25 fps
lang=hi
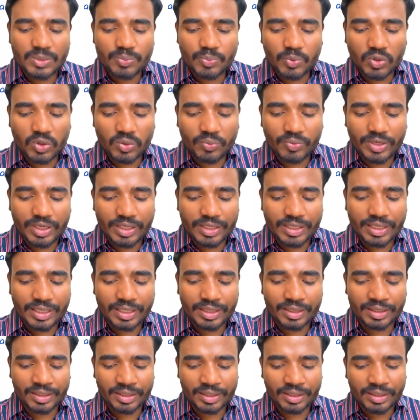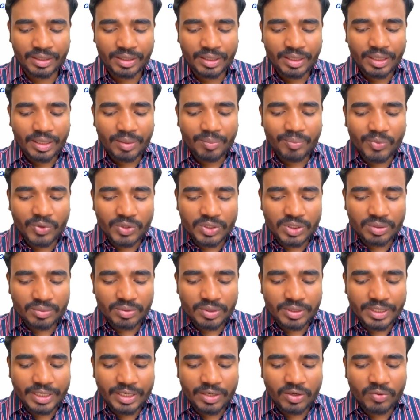स्पोरोफिल के अंदर मोस्ट ऑफ द
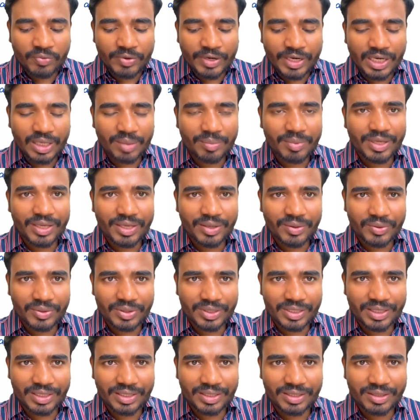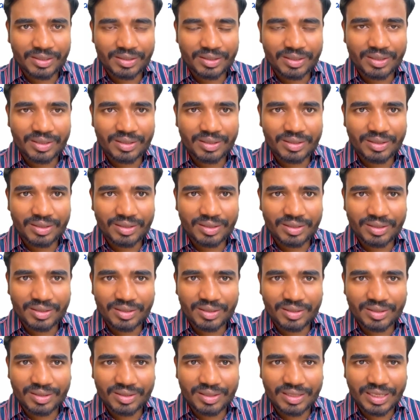टेरिडोफाइटा में क्या होता है ना
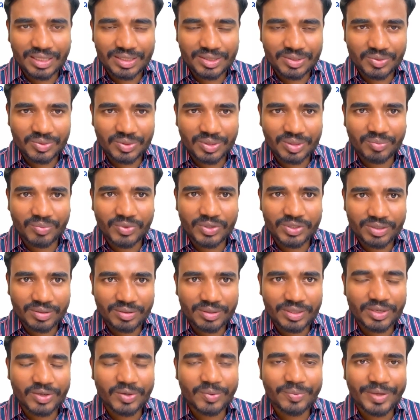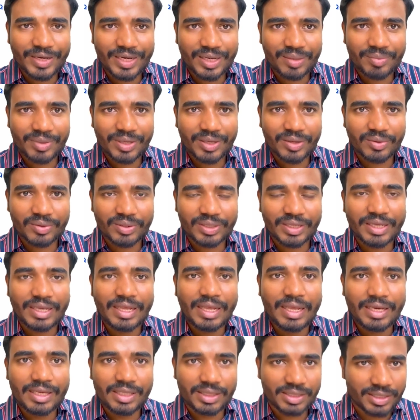ध्यान से सुनना मोस्ट ऑफ टेरिडोफाइटा में क्या होता
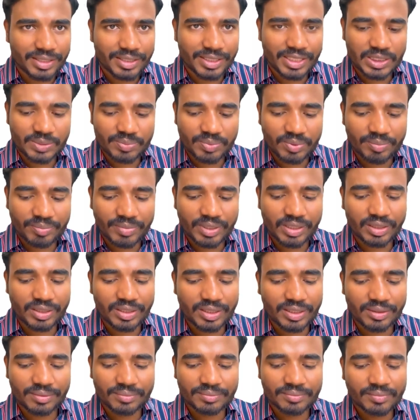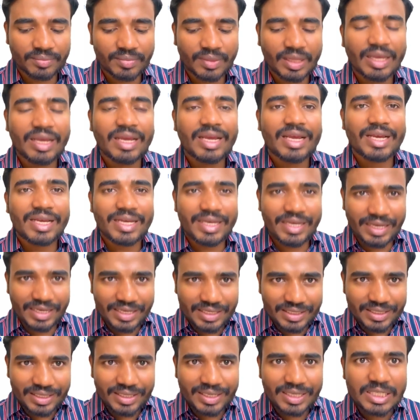है एक ही तरह का स्पम बनता है एक
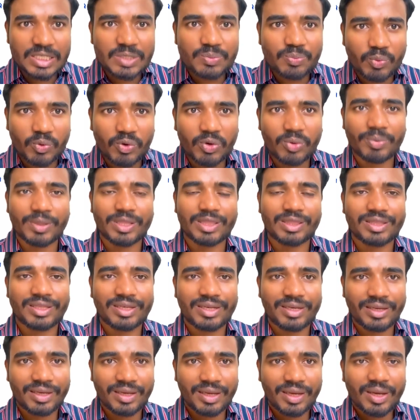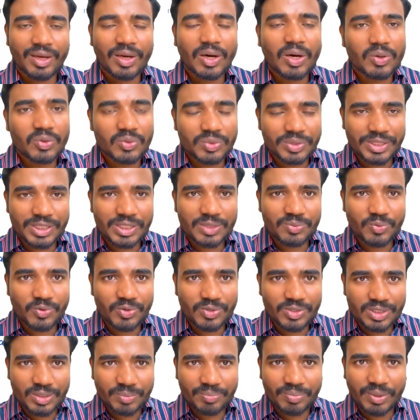ही तरह का स्पोर बनता है और उसी
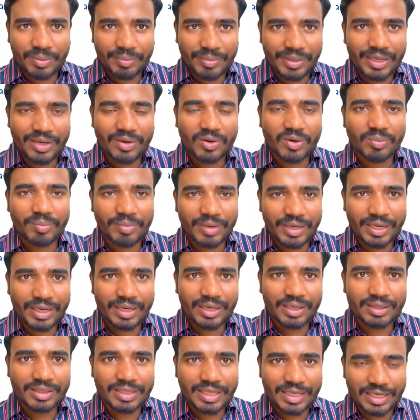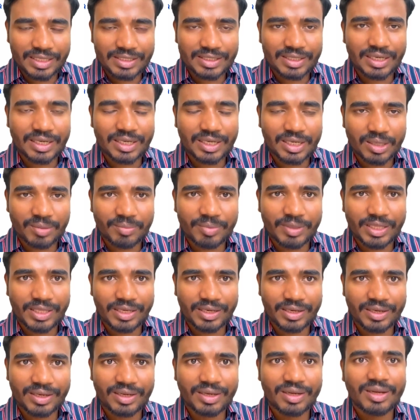स्पोर से फीमेल और मेल थैलस अलग अलग
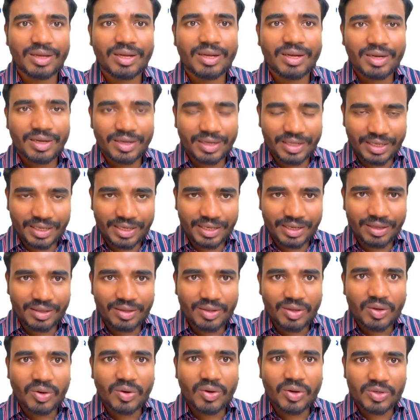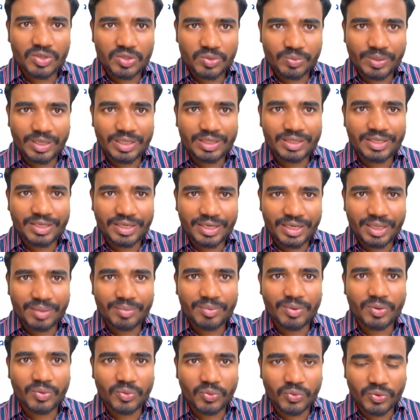बनेगा ठीक है और उसमें एंथ्रेडियम
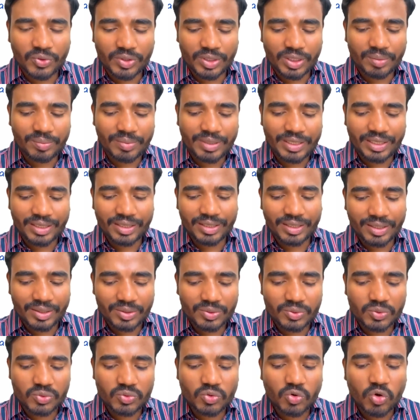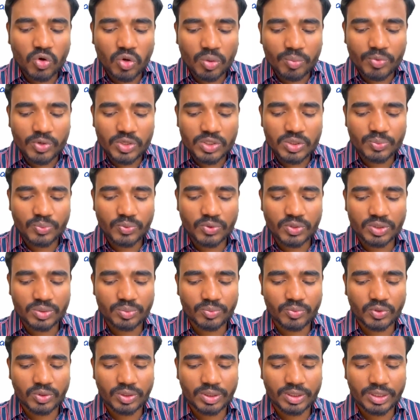और ओगोनियम आएगा तो उसको होमोस्पोरस
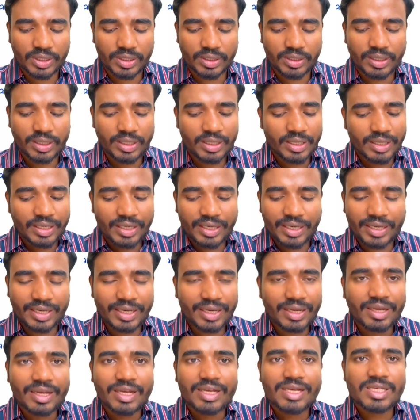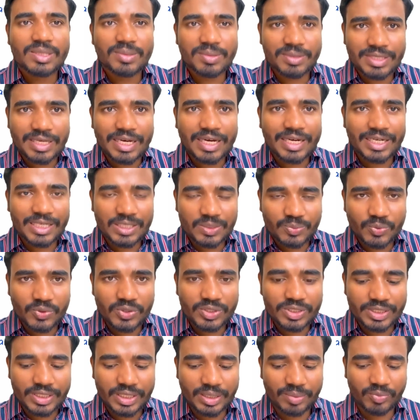बोलते हैं ठीक है इसमें सारे स्पोर
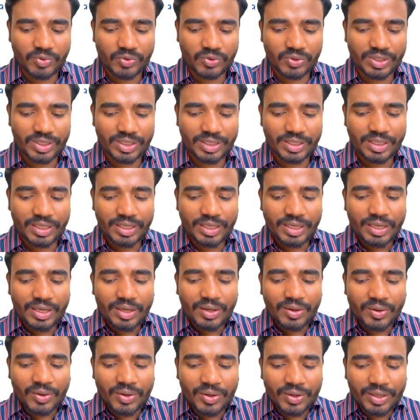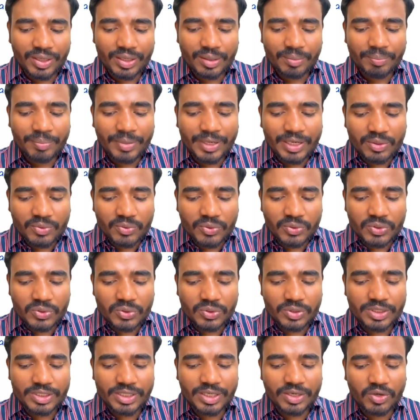सेम होता है और बट कुछ
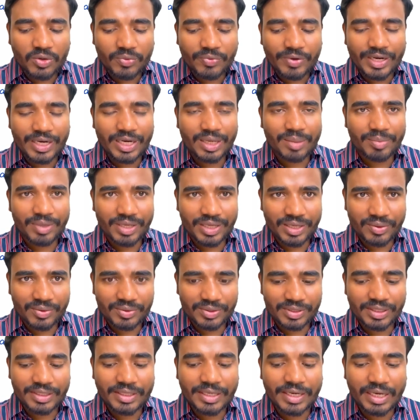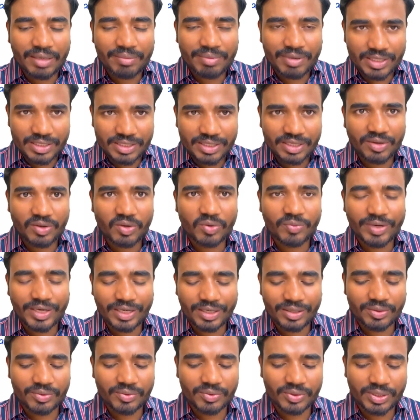कुछ टेरिडोफाइटा में क्या होता है ये एडवांस
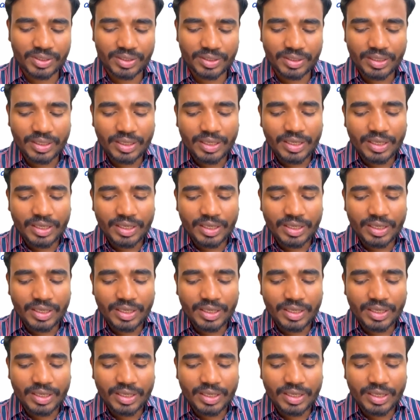टेरिडोफाइटा होते हैं